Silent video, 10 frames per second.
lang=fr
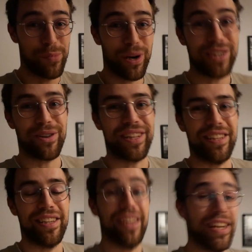pour la
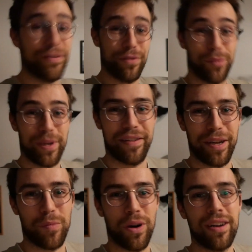Jordanie et je vous emmène
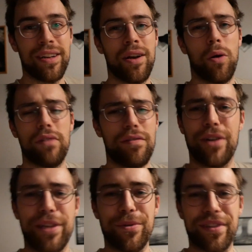avec moi. On va
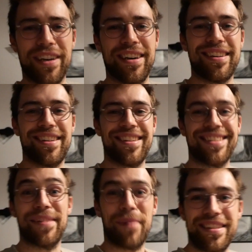vlogger tout ça.
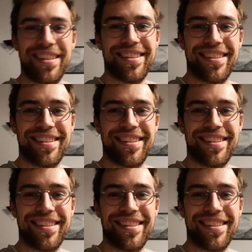C'est parti